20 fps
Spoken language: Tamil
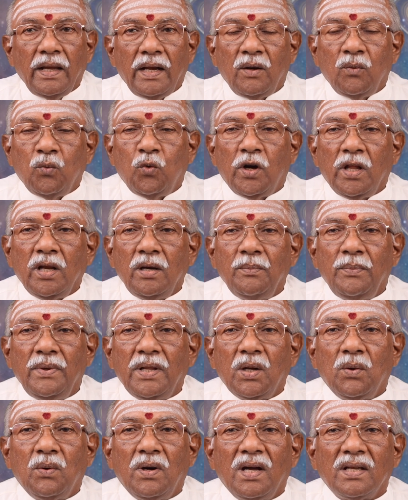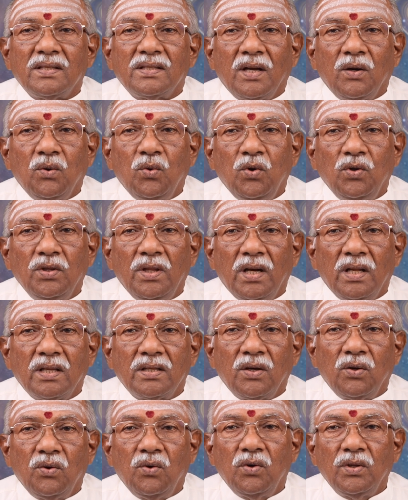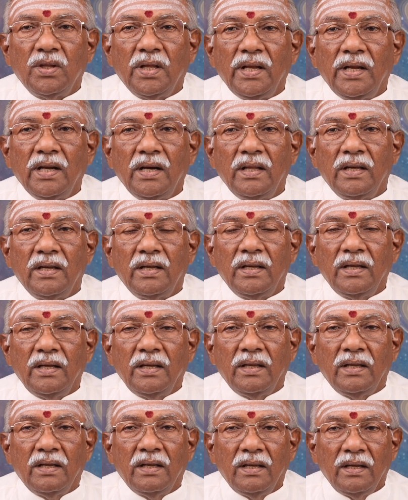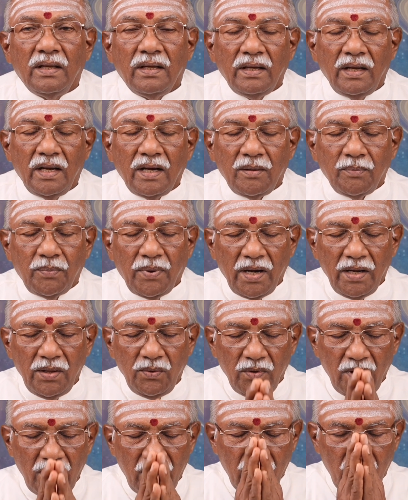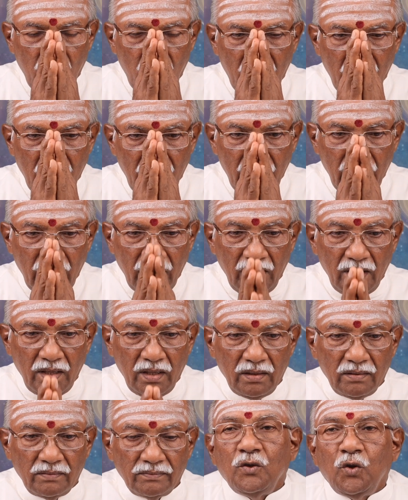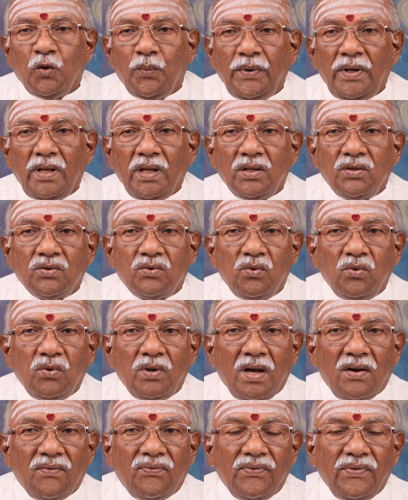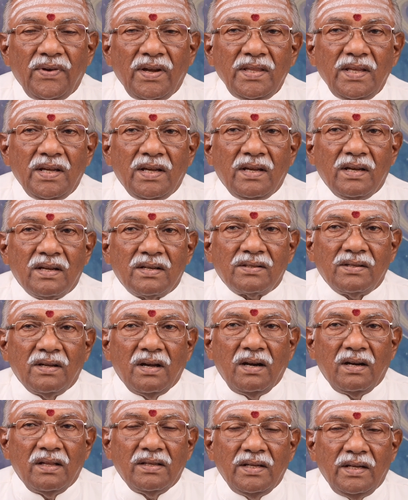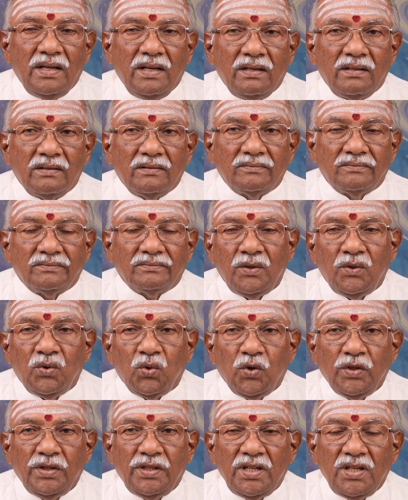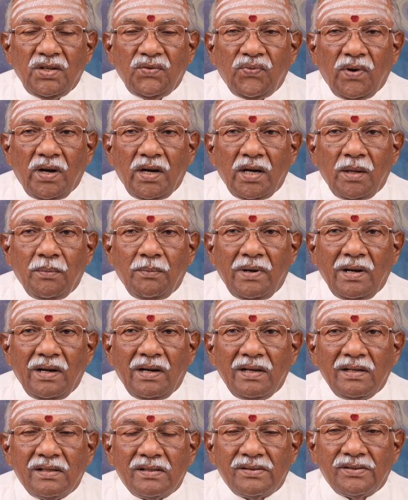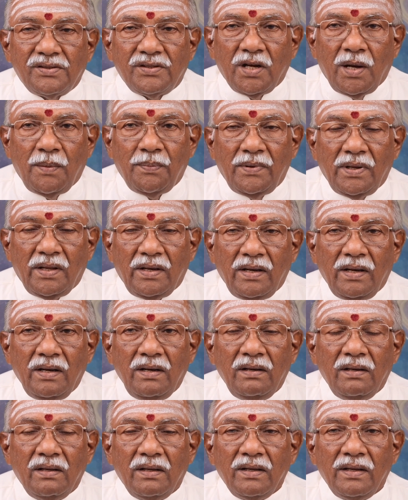என் உடன்பிறவா சகோதர சகோதரிகளுக்கு என் பணிவான வணக்கங்கள் ஜூபிட்டர் ஸ்கூல் ஆஃப் வேதிக் அஸ்ட்ராலஜியின் ஜோதிஷ் ஃபண்டமெண்டல்ஸ் சாப்டரில்